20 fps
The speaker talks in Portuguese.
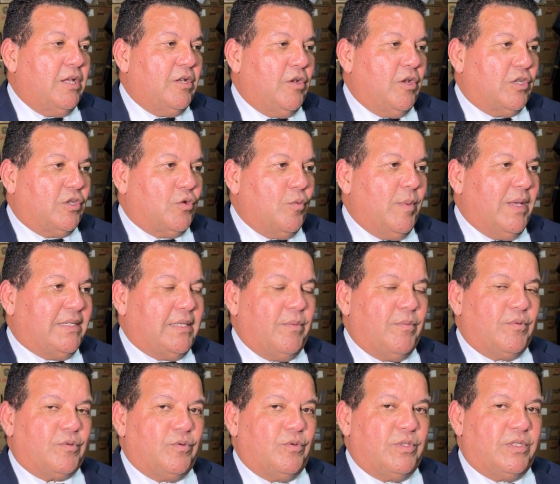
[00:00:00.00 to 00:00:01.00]
nós
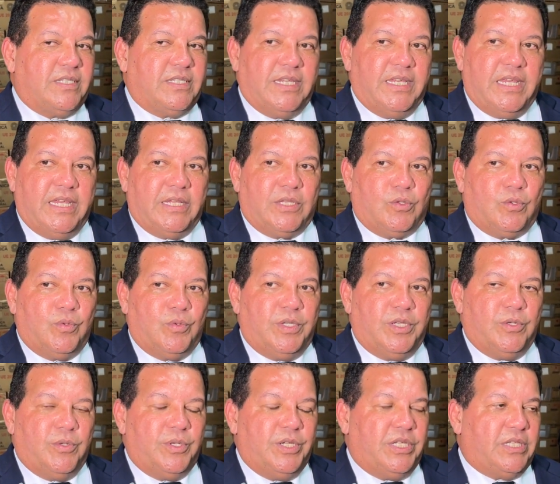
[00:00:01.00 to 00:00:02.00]
começamos com
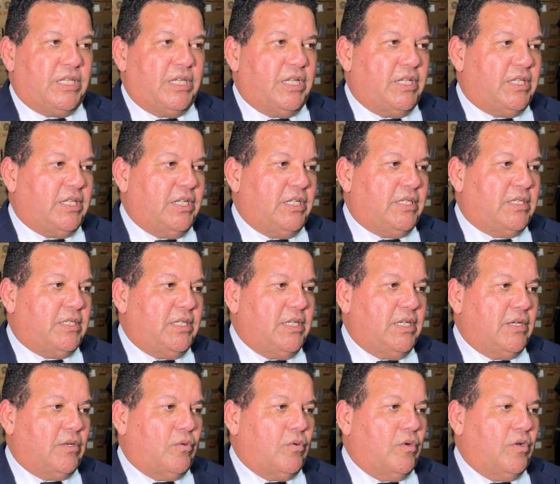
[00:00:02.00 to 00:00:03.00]

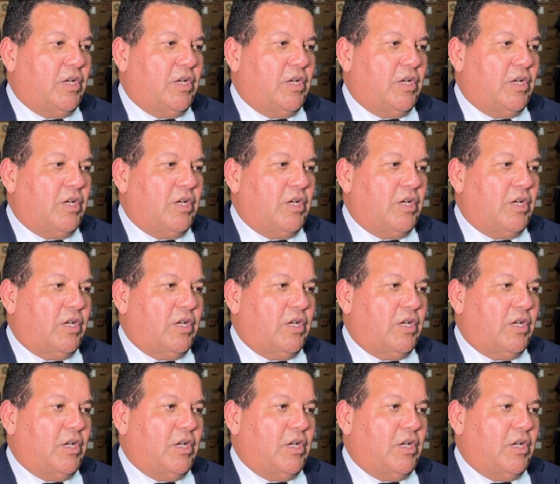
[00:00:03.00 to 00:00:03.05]
185,